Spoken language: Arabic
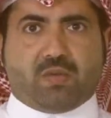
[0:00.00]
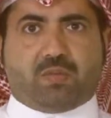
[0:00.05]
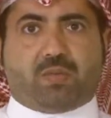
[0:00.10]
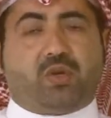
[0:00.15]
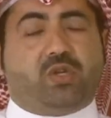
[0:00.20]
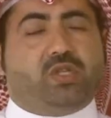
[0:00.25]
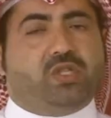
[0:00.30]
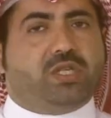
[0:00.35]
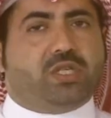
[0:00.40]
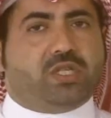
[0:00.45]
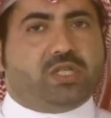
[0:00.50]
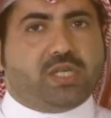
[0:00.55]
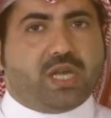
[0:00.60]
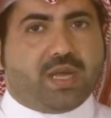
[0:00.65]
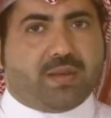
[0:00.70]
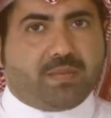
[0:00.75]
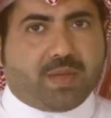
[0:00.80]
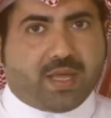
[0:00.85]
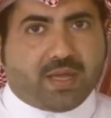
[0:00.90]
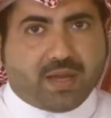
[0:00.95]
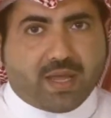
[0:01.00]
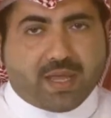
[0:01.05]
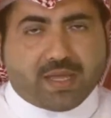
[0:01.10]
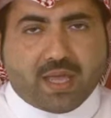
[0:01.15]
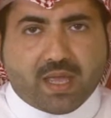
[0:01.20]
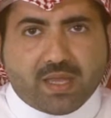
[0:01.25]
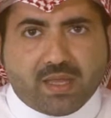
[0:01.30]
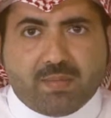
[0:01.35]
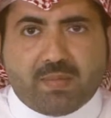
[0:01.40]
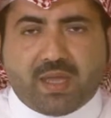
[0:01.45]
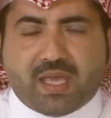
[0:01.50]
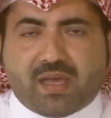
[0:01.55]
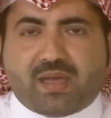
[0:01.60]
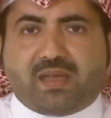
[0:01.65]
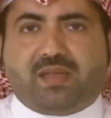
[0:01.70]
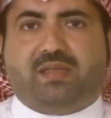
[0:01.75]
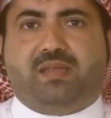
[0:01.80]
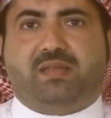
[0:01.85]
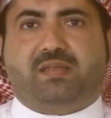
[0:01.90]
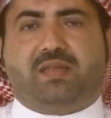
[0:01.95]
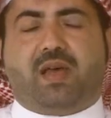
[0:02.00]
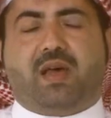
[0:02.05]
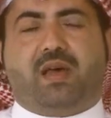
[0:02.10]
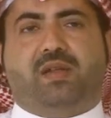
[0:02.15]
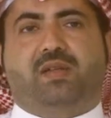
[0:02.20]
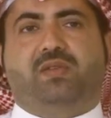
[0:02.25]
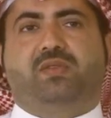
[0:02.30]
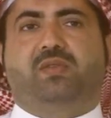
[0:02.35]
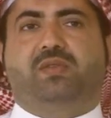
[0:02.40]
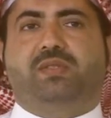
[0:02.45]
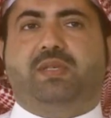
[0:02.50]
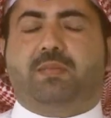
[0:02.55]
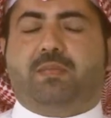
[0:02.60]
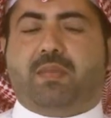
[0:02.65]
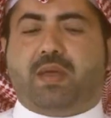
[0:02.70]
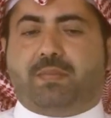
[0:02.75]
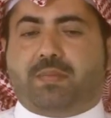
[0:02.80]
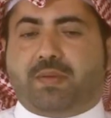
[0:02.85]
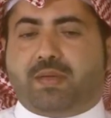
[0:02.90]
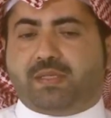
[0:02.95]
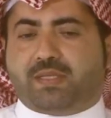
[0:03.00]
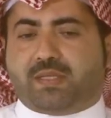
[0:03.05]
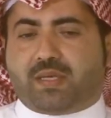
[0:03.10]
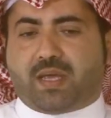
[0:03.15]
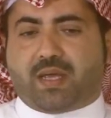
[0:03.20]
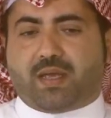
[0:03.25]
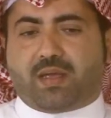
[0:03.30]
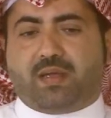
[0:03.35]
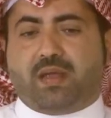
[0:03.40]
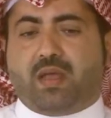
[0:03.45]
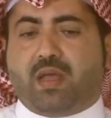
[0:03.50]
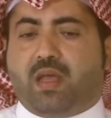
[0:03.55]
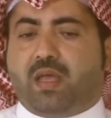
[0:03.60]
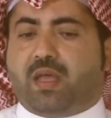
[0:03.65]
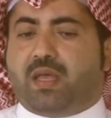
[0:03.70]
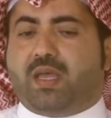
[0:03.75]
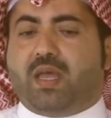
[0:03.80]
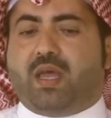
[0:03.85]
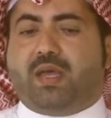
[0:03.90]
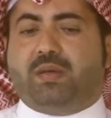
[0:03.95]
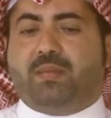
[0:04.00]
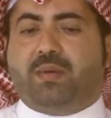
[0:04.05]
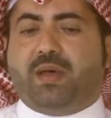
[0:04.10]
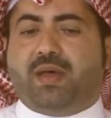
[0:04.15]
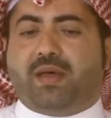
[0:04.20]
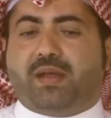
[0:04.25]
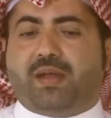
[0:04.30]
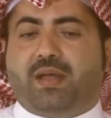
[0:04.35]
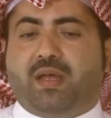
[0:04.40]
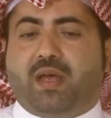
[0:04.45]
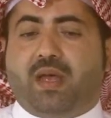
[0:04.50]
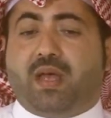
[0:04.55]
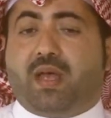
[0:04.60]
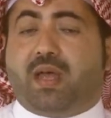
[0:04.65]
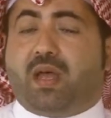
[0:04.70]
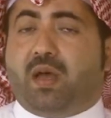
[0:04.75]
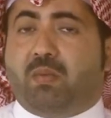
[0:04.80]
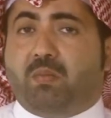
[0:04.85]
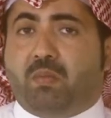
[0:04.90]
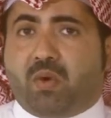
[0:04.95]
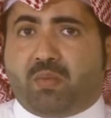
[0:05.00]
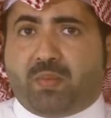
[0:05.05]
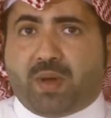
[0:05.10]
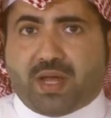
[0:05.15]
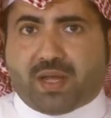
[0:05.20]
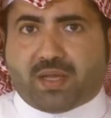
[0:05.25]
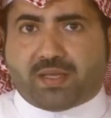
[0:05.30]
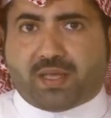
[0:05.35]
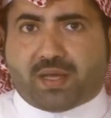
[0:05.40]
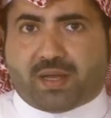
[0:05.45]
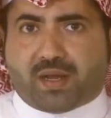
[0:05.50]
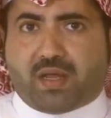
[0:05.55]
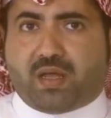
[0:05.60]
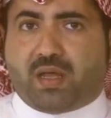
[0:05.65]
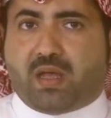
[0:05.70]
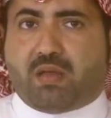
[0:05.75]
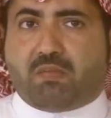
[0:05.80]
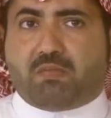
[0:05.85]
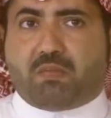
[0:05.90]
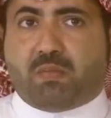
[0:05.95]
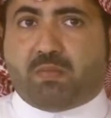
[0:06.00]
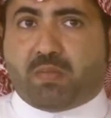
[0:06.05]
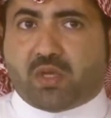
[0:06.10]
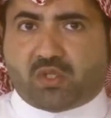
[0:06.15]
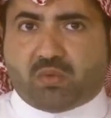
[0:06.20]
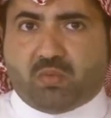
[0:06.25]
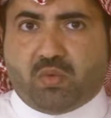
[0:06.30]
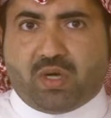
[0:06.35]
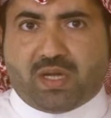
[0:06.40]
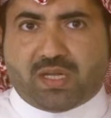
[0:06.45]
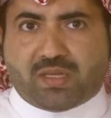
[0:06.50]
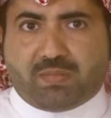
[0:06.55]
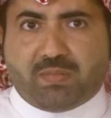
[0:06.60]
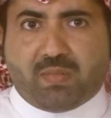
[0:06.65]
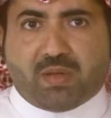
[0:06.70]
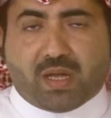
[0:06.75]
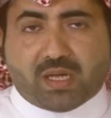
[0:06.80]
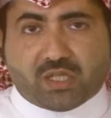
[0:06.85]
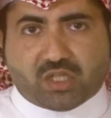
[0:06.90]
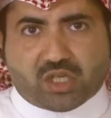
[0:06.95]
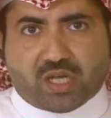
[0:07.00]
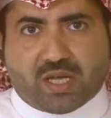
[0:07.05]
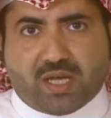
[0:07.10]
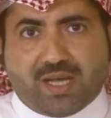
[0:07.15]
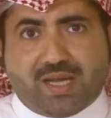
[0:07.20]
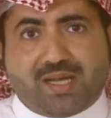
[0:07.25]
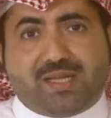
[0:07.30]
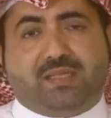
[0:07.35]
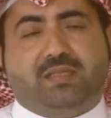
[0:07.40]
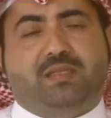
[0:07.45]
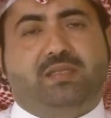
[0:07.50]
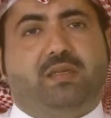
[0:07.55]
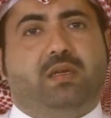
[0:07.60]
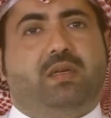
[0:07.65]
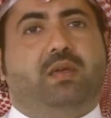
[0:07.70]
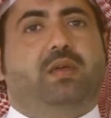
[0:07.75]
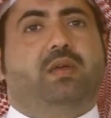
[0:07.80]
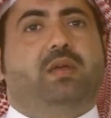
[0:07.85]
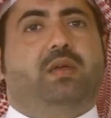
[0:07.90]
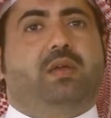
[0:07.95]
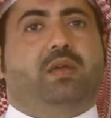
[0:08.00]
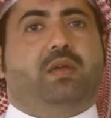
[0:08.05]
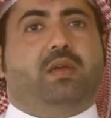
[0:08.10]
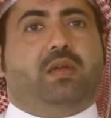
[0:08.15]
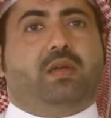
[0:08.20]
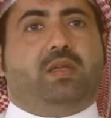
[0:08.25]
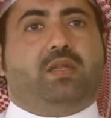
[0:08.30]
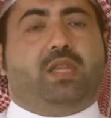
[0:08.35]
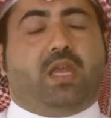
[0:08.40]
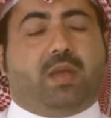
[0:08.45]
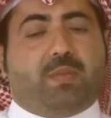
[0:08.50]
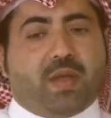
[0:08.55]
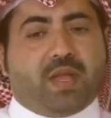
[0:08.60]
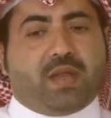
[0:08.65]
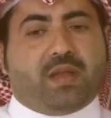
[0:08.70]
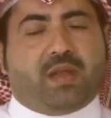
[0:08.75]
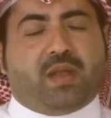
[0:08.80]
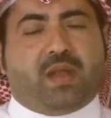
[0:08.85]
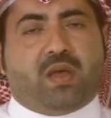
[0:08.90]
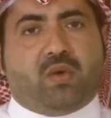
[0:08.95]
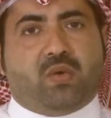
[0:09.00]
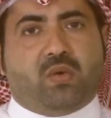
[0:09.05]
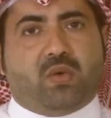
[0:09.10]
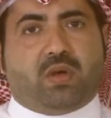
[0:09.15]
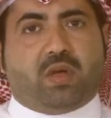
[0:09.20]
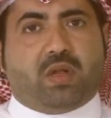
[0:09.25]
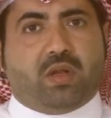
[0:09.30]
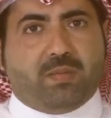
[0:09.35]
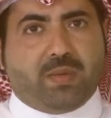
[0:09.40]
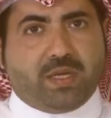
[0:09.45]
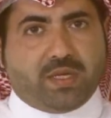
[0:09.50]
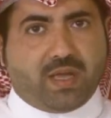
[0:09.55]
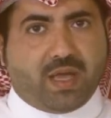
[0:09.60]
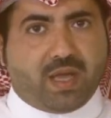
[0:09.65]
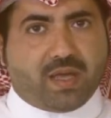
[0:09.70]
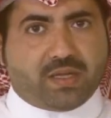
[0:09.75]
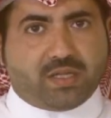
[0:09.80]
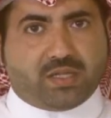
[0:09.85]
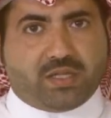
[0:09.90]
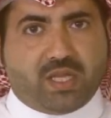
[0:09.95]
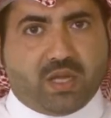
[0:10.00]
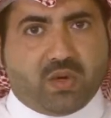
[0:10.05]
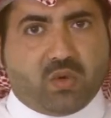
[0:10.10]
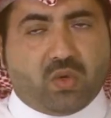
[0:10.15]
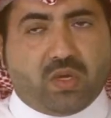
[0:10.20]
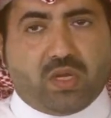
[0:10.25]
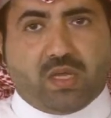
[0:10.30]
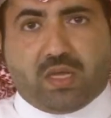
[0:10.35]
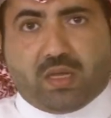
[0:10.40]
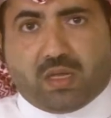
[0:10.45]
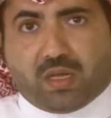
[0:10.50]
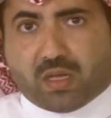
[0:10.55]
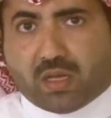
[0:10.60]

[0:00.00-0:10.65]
بروجكت تشامبيون اكاديمي اختصارا تسمى بي سي اي هي عباره عن مبادره مجموعه اشخاص تبنوا المعيار الدولي